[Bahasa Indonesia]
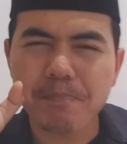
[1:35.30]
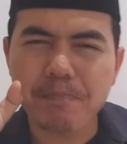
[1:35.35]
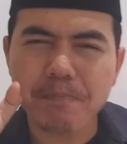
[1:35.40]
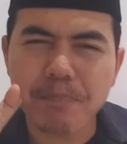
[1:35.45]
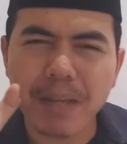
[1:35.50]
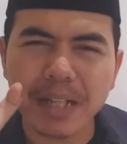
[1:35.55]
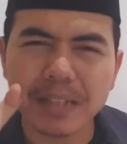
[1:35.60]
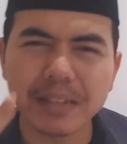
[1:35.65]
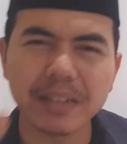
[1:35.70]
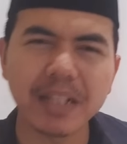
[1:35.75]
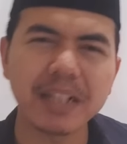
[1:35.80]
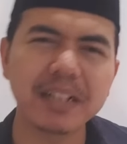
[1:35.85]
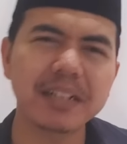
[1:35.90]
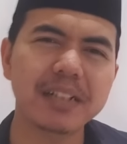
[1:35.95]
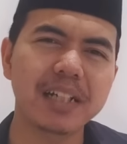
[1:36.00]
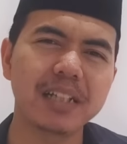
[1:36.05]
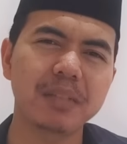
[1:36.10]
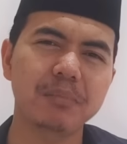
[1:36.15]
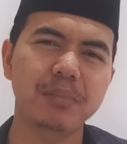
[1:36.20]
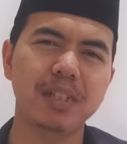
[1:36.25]

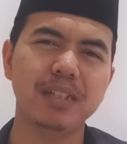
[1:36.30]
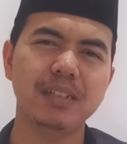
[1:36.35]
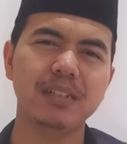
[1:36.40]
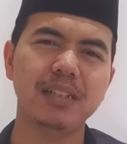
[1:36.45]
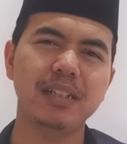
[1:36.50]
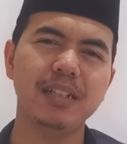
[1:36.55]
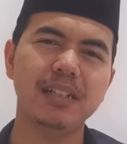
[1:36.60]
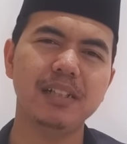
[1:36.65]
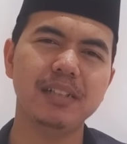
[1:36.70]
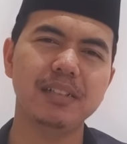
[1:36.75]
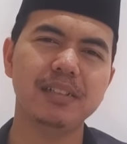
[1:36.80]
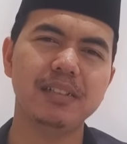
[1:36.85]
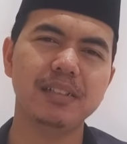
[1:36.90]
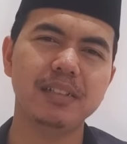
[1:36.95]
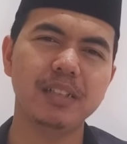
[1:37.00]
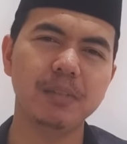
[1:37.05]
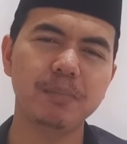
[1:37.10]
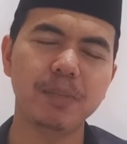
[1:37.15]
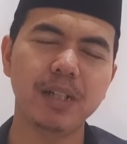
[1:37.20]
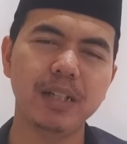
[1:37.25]
pandangkan mata
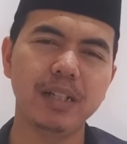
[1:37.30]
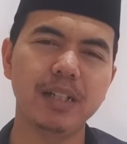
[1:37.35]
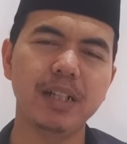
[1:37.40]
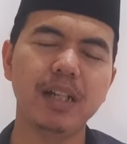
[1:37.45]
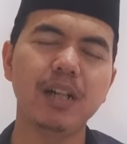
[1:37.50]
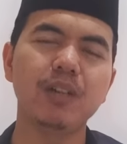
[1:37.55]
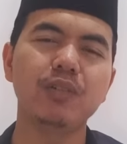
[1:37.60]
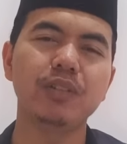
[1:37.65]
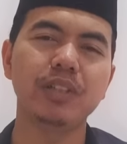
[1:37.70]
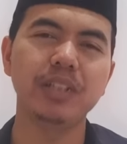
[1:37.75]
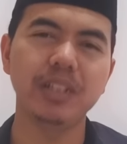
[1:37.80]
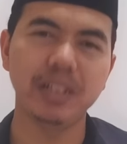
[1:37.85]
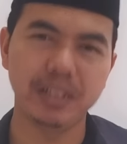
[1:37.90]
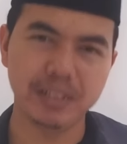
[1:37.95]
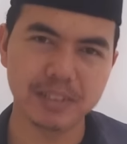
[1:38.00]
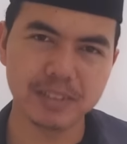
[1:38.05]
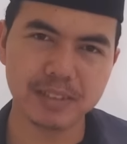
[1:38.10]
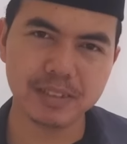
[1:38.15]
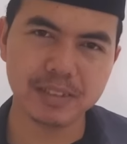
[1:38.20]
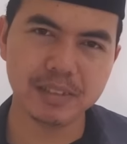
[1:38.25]
kepada
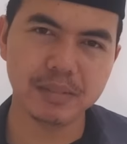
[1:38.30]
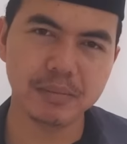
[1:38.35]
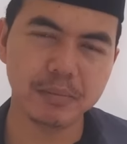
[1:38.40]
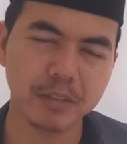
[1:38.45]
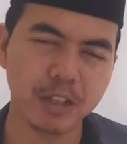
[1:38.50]
audiens,